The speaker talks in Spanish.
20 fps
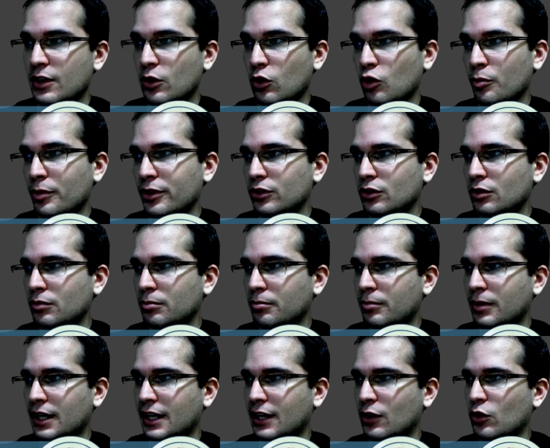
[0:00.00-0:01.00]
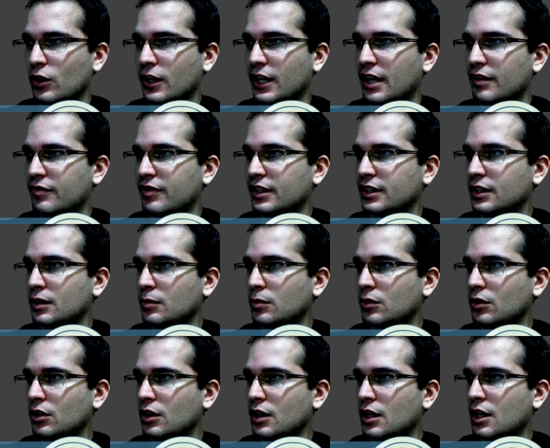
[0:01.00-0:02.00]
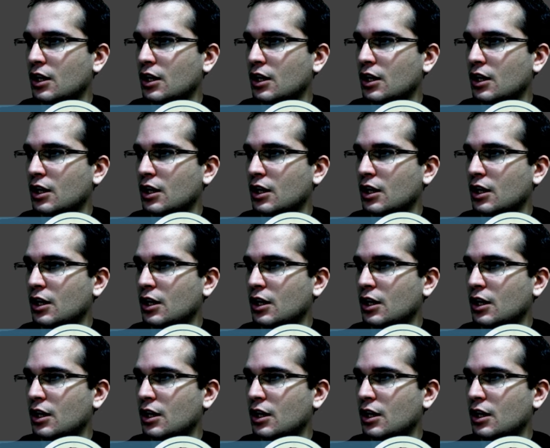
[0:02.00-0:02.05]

que lo comento para que no quede efectivo.